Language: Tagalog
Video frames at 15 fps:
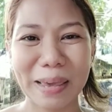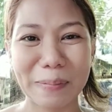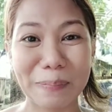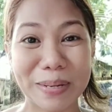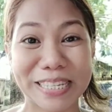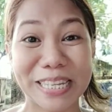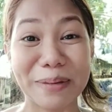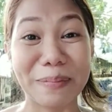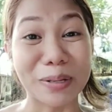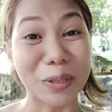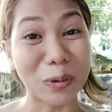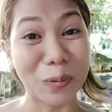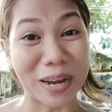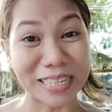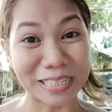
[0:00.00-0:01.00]
Imbis na
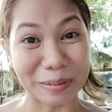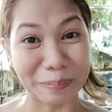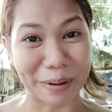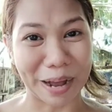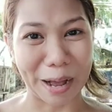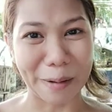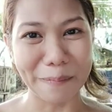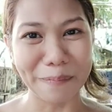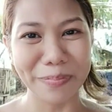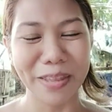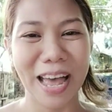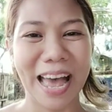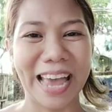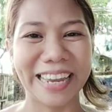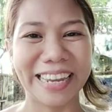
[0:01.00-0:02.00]
matawa si Bam,
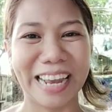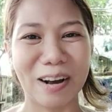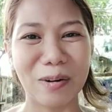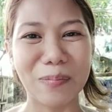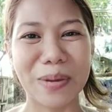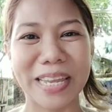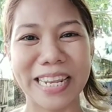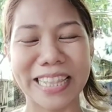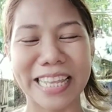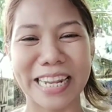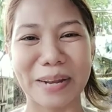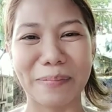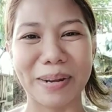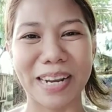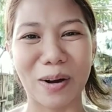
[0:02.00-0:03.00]
aya, uminit na
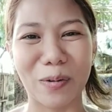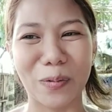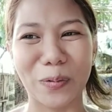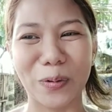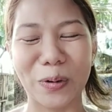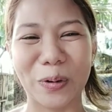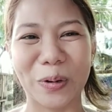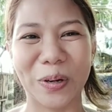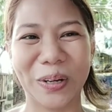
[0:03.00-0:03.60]
naman ang ulo.